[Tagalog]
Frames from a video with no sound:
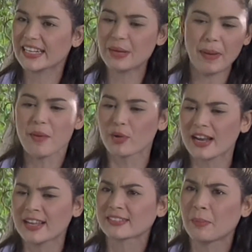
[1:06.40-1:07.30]
Hindi ba
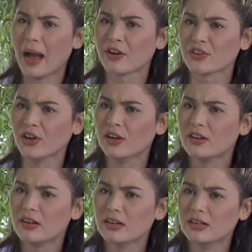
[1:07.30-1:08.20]
immoral ang trabaho nyo?
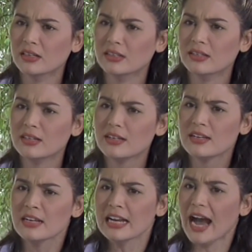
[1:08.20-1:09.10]

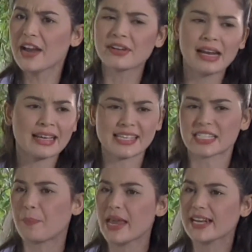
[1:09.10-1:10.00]
Ano na lang
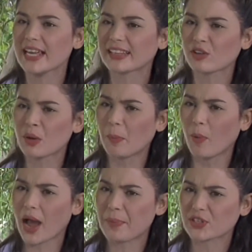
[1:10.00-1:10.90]
sasabihin ni Itay kung
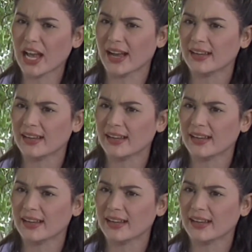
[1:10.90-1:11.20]
nabubuhay pa siya?